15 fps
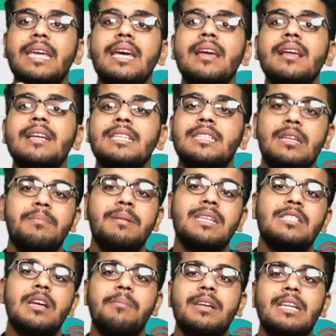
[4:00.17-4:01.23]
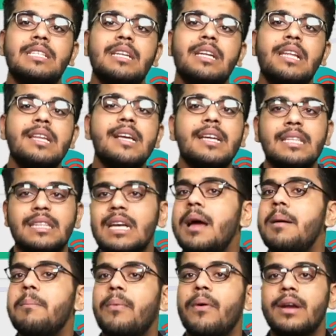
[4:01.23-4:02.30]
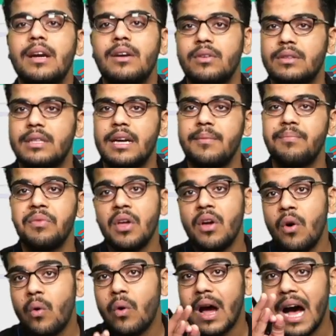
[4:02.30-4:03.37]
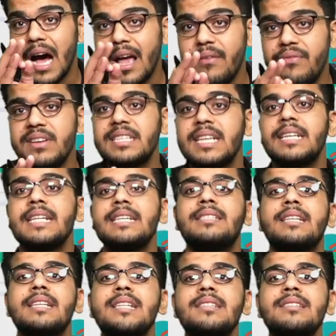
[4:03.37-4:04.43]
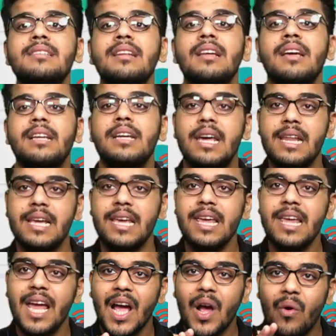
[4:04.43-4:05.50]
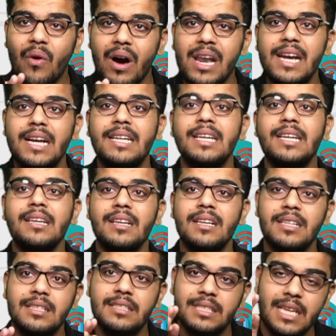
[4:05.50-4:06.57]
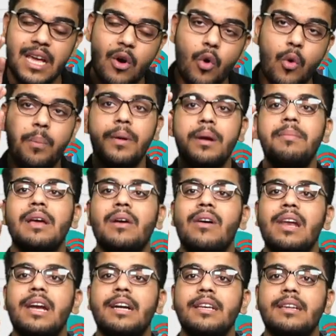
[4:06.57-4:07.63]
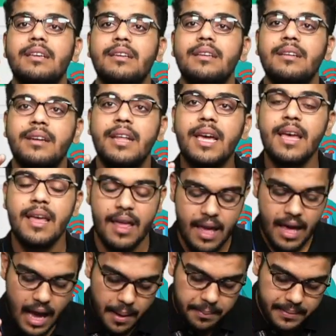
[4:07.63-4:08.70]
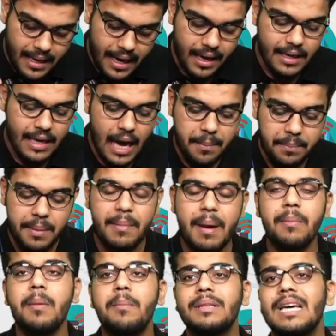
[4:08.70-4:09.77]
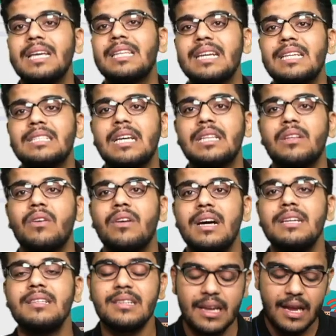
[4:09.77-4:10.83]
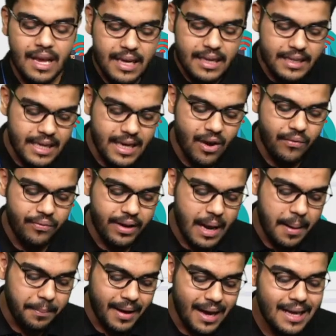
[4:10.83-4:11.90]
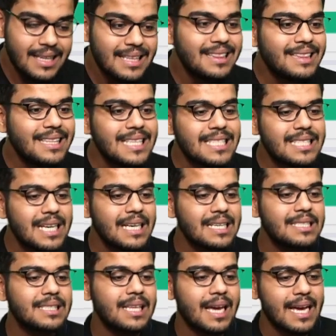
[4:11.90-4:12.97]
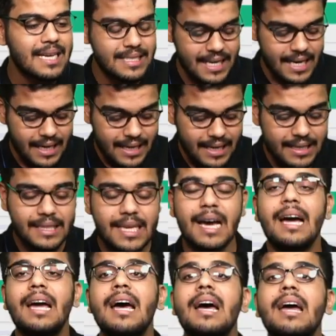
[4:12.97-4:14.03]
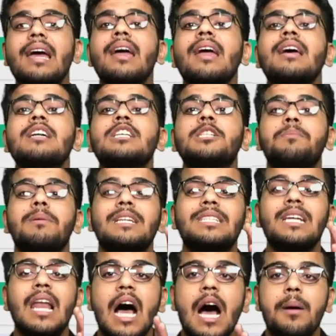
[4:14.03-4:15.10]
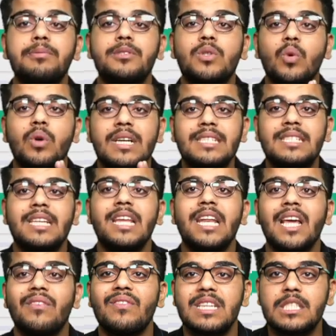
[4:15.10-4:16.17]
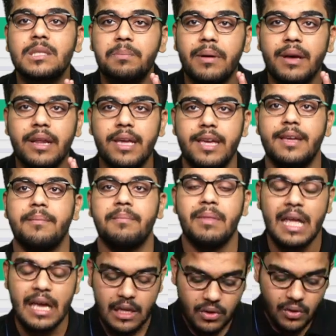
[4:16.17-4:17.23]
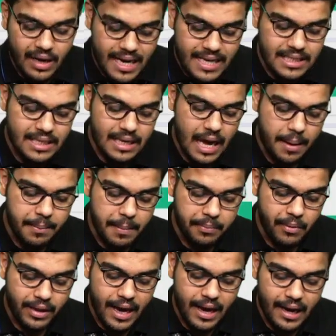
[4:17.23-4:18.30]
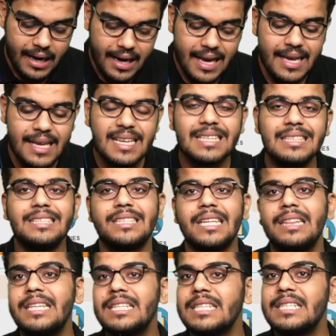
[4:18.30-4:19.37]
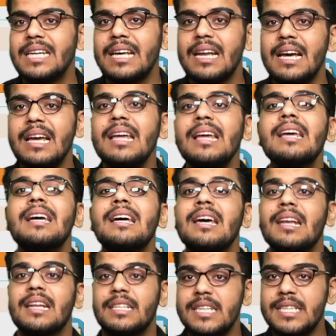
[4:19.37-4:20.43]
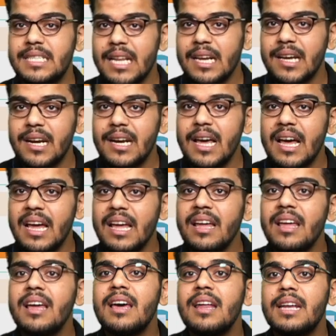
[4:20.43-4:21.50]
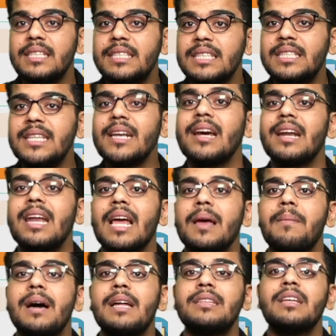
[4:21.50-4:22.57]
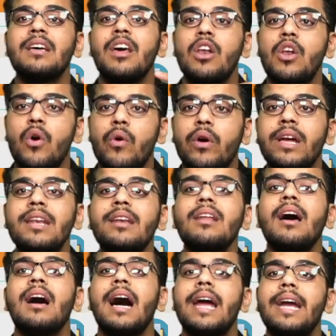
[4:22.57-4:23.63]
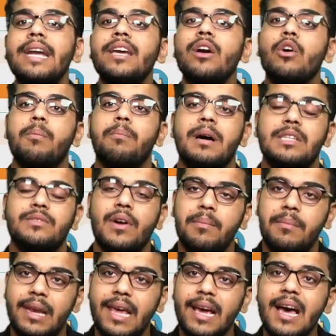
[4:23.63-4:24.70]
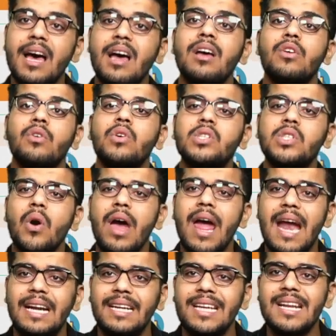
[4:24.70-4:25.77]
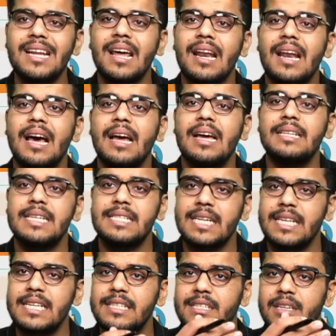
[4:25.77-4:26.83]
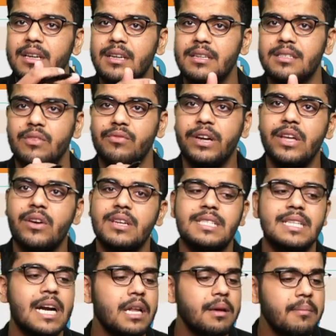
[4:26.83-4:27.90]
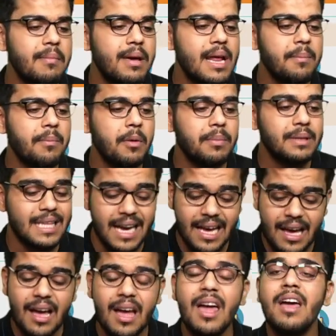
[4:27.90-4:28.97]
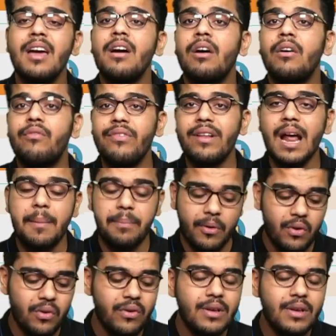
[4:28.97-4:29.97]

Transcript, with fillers: है किसी भी एग्जामिनेशन के लिए कितना इंपॉर्टेंट होता है और आईएफएस की टेस्ट सीरीज यानी कि क्वालिटी से ऊपर भी क्वालिटी ठीक है अब यह यहाँ पर मैं आपको बता देना चाहता हूँ गाइज ये ऑफर आपका 30 अगस्त तक एक्सटेंड कर दिया गया है स्पेशल आप स्टूडेंट्स की रिक्वेस्ट पर ही तो गाइज अब आपको क्या करना है जल्दी से जाना है रजिस्टर करना है रजिस्टर करने के बाद लॉगिन आईडी और पासवर्ड मिलेगा उसको एंटर करना है जैसे कि इस वीडियो के स्टार्टिंग में मैंने आपको बताया फिर आपको